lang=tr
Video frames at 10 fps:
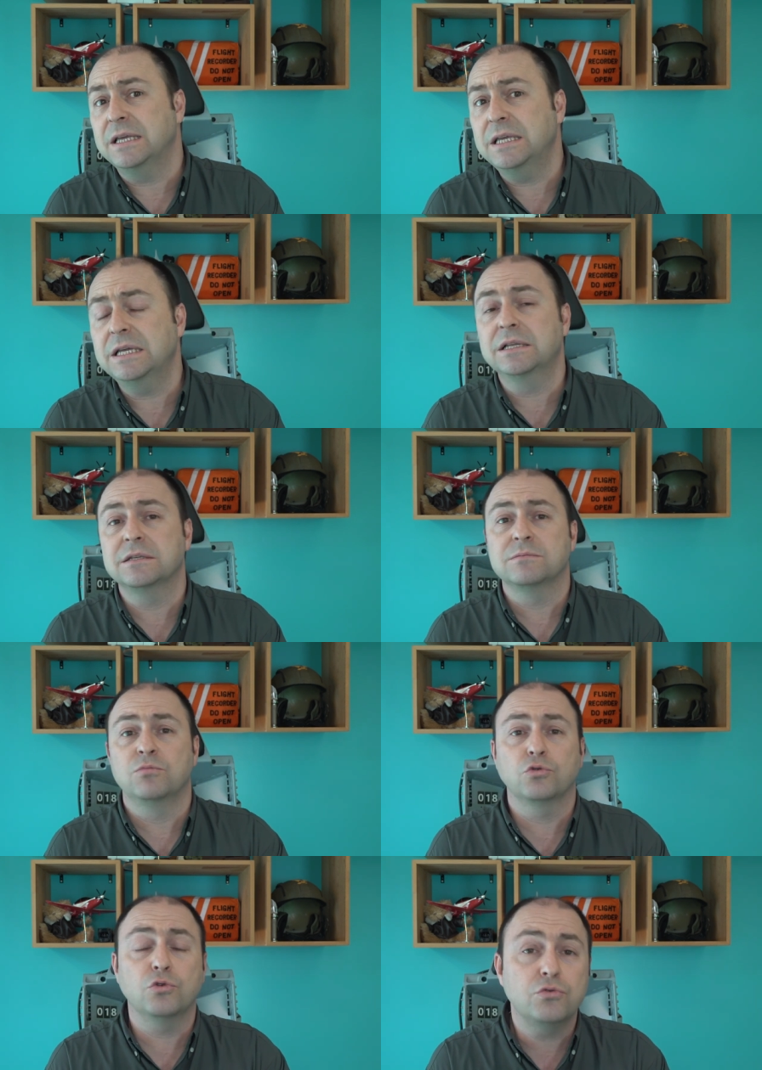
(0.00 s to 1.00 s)
İngiliz
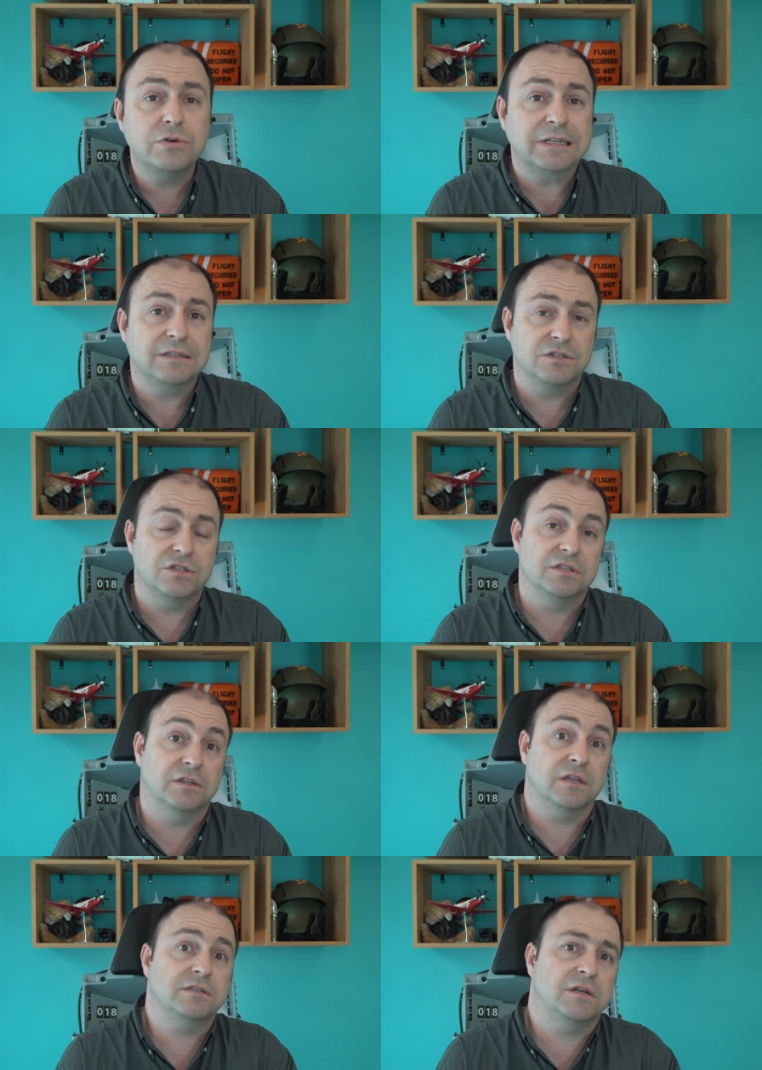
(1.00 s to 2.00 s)
motor üreticisi,
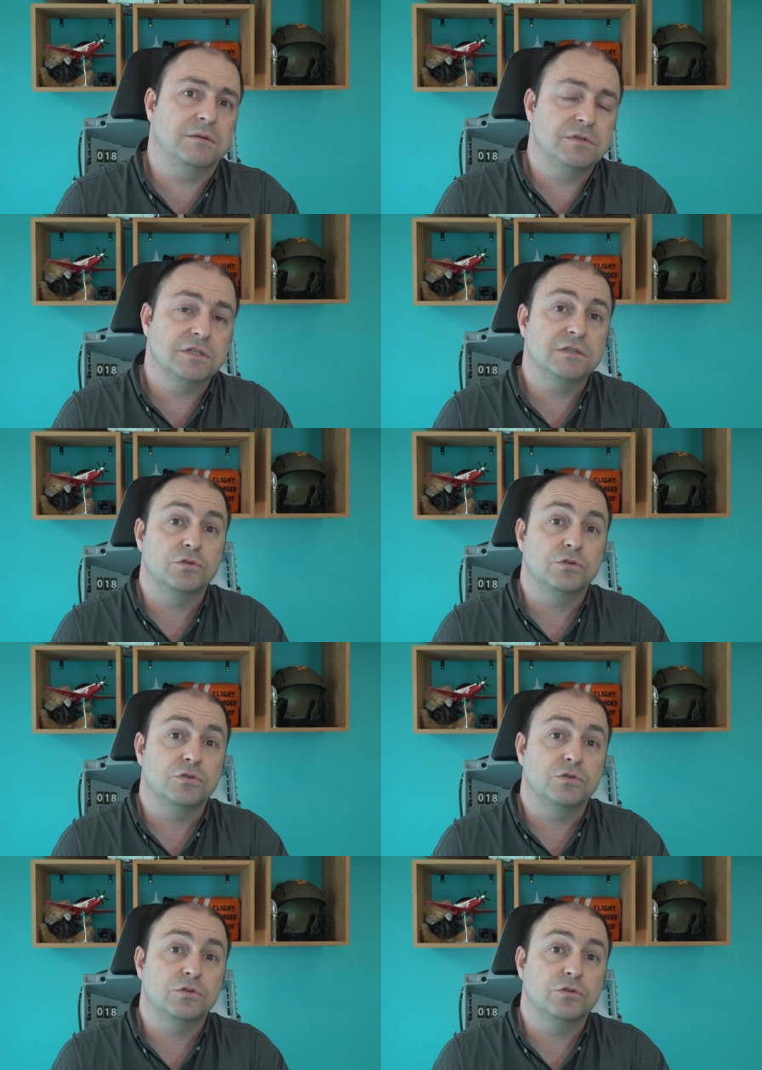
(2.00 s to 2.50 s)
tasarımcısı